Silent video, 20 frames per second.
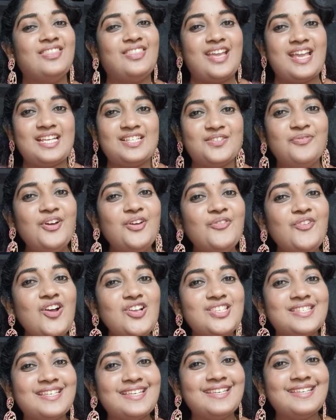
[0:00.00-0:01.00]
தேங்க்ஸ் ஃபார்
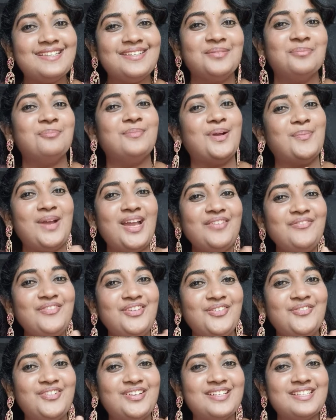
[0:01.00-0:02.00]
வாட்சிங் பபாய்
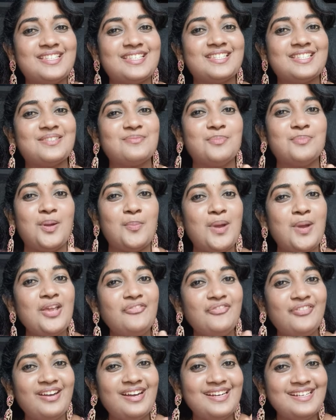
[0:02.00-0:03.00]
வீவர்ஸ் பபாய்
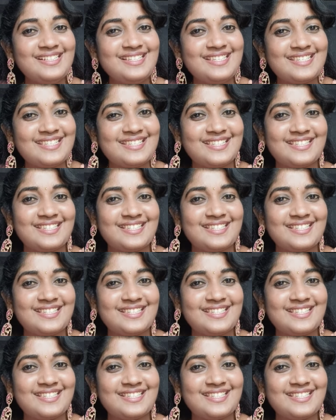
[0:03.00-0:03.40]
ஃப்ரெண்ட்ஸ்